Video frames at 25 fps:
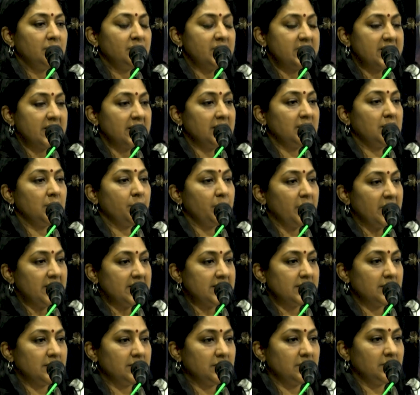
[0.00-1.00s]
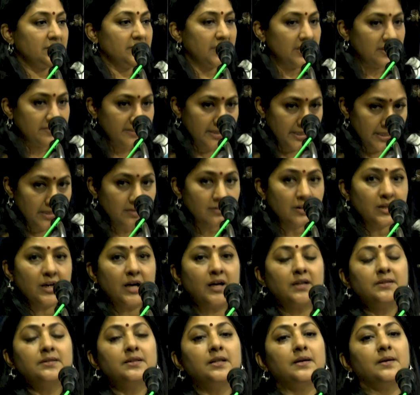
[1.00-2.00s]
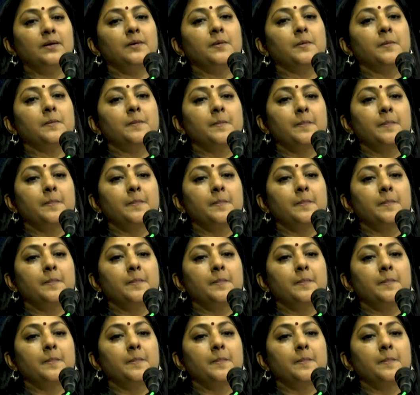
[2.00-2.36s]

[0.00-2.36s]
விஷயத்தை பேசுறதுக்கு வர வேண்டியவன் நான் தான்